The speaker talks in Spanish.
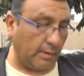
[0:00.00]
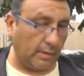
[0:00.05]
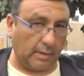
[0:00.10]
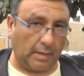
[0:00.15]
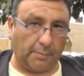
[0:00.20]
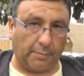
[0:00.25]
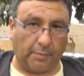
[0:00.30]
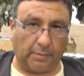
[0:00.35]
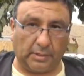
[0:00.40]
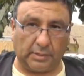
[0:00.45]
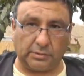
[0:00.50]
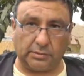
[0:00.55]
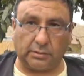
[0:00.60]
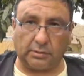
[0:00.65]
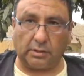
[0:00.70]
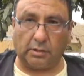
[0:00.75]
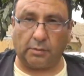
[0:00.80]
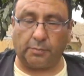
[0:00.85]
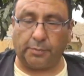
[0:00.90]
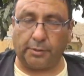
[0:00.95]
la,
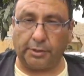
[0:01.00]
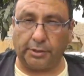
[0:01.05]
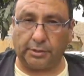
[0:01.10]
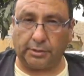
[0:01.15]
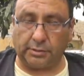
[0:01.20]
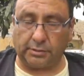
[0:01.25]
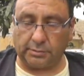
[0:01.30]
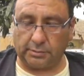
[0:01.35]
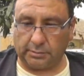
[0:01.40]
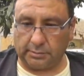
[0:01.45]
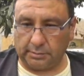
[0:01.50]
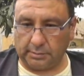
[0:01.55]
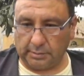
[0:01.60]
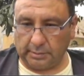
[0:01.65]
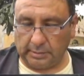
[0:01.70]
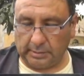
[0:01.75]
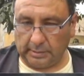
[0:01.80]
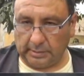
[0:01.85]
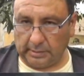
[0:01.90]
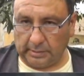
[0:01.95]
población de Los Pollitos.
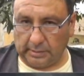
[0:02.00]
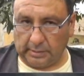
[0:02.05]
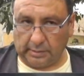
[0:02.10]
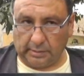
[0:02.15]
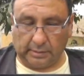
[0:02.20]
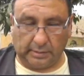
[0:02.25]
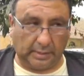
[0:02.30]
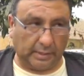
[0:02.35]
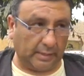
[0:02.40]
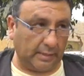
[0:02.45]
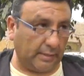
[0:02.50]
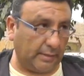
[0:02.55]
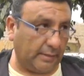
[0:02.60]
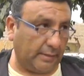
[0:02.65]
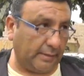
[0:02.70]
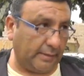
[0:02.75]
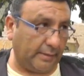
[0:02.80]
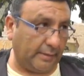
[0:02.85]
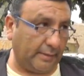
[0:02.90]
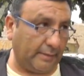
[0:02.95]
¿ya?
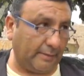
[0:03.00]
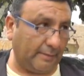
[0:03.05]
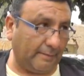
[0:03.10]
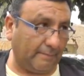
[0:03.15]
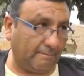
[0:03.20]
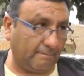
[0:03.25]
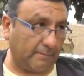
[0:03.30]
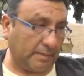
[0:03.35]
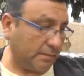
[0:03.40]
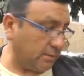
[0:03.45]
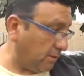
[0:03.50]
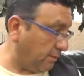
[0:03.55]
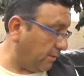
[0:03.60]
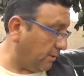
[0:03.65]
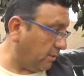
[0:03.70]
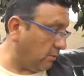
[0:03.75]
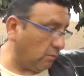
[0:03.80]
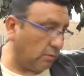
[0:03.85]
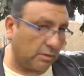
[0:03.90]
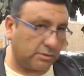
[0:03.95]
Eh, este
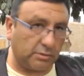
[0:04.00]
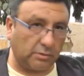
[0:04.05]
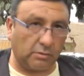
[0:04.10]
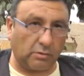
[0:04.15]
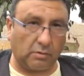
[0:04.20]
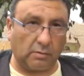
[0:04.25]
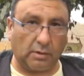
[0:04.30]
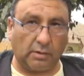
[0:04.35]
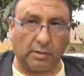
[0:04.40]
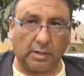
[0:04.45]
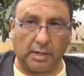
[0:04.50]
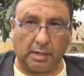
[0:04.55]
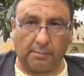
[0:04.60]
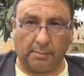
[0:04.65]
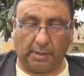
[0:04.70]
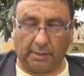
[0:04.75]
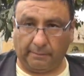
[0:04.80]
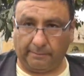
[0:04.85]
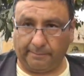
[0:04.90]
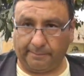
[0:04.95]
vehículo ha sido robado en
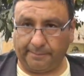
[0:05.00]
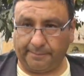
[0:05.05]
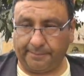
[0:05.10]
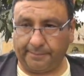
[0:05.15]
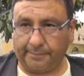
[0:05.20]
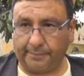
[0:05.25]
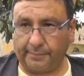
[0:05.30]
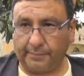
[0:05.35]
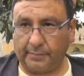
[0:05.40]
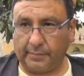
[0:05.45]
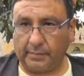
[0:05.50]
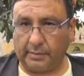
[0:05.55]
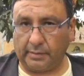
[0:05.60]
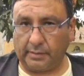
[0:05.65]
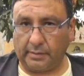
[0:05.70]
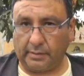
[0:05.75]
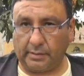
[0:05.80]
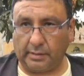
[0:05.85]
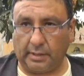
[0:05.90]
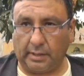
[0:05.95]
Lima
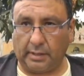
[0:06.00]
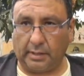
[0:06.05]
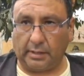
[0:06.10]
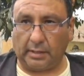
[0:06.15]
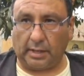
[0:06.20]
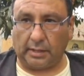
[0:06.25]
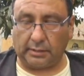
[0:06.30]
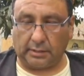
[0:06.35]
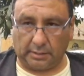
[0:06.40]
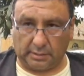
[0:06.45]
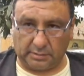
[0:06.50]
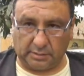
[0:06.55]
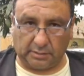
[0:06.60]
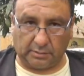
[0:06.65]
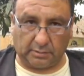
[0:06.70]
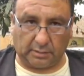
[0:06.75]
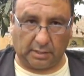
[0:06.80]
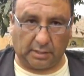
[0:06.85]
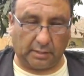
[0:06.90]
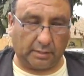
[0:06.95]
ya ha,
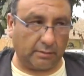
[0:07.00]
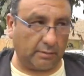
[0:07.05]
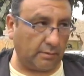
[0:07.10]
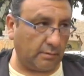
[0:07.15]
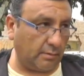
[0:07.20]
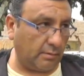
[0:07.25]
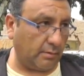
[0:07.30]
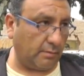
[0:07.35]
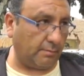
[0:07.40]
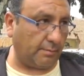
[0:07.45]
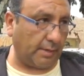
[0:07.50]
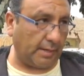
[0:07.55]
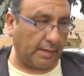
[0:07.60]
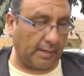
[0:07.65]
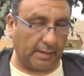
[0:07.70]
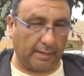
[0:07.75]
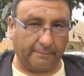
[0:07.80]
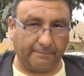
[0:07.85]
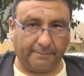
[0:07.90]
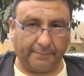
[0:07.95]
sido traído para
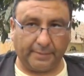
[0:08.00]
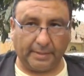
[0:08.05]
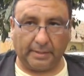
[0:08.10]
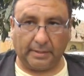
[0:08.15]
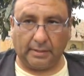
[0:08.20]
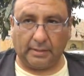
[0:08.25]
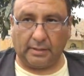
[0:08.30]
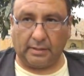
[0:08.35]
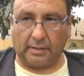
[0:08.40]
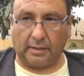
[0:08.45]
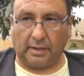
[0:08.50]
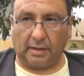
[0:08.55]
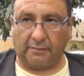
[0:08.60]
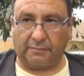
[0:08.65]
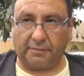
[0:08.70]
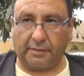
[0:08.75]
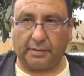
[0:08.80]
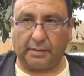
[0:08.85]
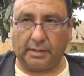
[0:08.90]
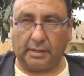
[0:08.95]
acá a
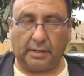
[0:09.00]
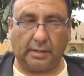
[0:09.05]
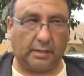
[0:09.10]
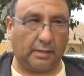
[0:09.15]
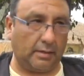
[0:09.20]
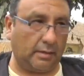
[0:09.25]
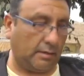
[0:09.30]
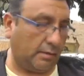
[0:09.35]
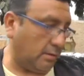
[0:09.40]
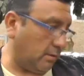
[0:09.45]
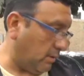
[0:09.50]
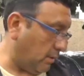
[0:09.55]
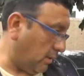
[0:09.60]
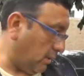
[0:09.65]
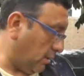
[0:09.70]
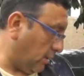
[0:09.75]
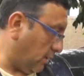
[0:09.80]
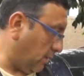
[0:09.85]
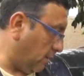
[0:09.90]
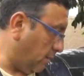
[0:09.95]
fin de
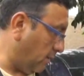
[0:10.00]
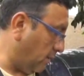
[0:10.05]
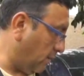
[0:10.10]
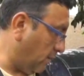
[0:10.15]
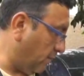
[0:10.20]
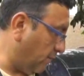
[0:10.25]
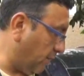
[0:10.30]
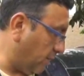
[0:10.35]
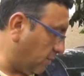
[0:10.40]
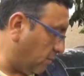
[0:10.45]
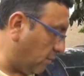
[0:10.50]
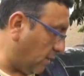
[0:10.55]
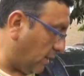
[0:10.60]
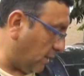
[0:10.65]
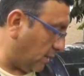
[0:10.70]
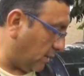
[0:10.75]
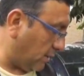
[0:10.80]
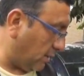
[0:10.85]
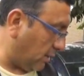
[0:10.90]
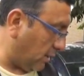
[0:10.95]
eh,
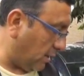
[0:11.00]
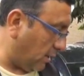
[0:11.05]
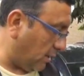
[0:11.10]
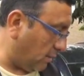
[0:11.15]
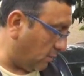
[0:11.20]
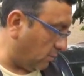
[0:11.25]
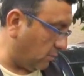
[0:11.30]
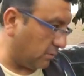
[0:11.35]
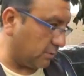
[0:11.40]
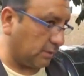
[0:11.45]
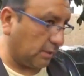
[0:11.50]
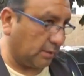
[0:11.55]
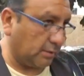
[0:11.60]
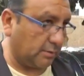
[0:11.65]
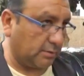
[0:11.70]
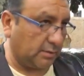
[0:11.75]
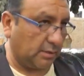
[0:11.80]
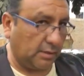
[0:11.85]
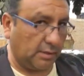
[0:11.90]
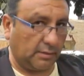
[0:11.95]
efectuar algunos
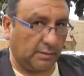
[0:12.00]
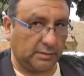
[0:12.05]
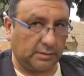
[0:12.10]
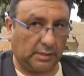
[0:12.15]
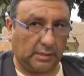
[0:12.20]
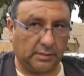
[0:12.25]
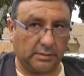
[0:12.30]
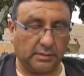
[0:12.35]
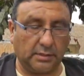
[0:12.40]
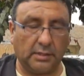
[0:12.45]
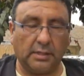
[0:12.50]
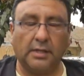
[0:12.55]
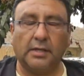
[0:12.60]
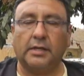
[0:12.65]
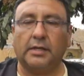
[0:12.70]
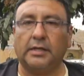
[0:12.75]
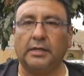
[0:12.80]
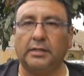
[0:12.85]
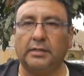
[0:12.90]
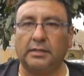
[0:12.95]
actos delincuenciales.
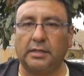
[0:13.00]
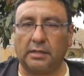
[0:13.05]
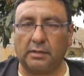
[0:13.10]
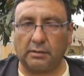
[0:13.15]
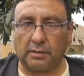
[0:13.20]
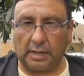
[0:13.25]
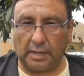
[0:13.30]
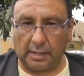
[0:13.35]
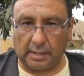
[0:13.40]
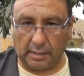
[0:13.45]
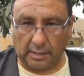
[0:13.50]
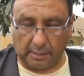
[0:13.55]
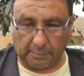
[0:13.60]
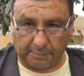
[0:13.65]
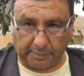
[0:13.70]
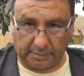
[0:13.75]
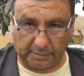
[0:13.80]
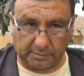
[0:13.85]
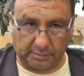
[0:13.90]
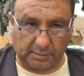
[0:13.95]
Interrogadas las
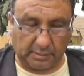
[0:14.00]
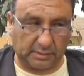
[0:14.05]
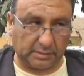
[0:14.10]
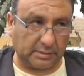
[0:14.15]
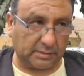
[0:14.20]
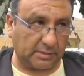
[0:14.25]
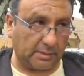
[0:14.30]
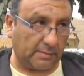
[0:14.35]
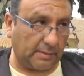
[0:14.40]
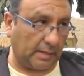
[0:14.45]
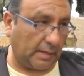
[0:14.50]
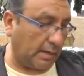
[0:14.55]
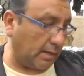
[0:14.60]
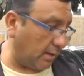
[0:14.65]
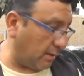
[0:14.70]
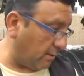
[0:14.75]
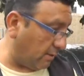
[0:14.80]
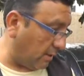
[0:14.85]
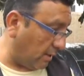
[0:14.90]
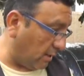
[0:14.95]
personas que estaban a
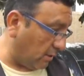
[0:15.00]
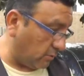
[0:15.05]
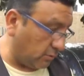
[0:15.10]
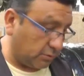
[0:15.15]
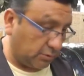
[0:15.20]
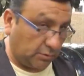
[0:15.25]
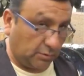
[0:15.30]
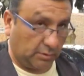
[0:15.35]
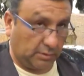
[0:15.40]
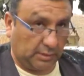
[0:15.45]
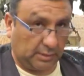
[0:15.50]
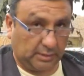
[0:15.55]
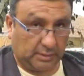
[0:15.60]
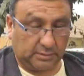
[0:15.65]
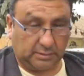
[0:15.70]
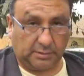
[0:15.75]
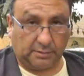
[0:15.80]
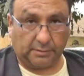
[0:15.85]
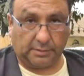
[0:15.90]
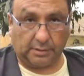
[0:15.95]
cargo de la custodia de
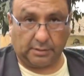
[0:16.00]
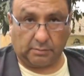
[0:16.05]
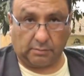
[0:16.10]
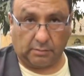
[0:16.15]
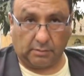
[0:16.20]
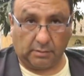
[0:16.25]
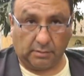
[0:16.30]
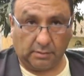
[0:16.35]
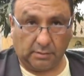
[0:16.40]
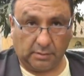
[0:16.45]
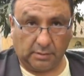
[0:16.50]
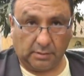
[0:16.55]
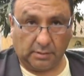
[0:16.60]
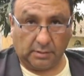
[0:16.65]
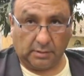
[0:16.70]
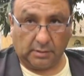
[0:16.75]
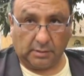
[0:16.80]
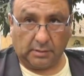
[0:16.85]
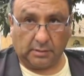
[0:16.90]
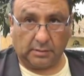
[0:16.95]
este vehículo,
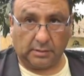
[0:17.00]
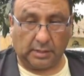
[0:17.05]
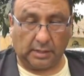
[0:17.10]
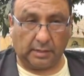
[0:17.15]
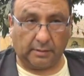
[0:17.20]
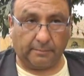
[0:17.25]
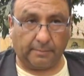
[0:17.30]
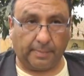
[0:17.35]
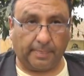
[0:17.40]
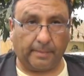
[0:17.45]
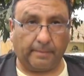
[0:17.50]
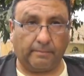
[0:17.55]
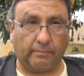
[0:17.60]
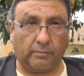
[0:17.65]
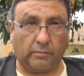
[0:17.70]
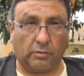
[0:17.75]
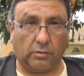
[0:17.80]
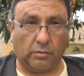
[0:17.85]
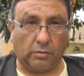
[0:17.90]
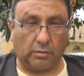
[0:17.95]
ya
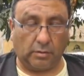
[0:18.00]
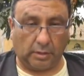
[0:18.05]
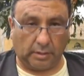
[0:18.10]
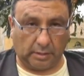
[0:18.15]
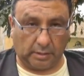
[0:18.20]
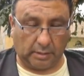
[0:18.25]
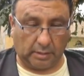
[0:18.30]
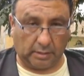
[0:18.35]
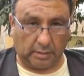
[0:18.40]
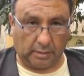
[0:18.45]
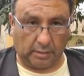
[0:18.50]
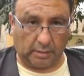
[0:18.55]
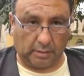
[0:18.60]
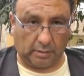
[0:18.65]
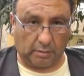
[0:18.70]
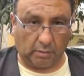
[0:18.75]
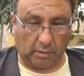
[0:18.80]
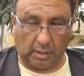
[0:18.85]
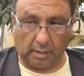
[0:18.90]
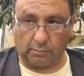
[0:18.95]

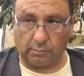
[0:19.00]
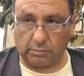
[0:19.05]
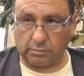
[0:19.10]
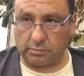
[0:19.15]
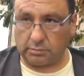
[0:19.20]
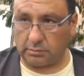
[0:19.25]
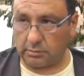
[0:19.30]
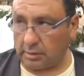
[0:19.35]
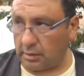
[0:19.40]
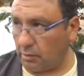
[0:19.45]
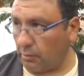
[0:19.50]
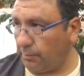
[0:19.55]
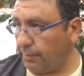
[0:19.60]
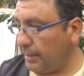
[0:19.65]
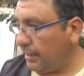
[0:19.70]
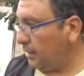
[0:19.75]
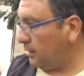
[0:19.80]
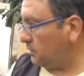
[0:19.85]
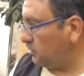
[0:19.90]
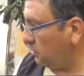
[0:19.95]
eh, logramos
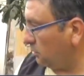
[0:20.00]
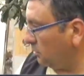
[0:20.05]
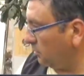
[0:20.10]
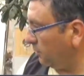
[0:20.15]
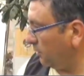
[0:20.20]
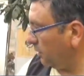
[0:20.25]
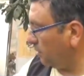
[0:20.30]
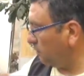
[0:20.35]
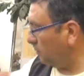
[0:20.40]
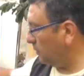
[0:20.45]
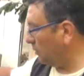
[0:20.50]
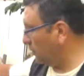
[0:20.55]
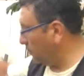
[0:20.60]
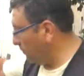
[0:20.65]
recuperar este otro vehículo,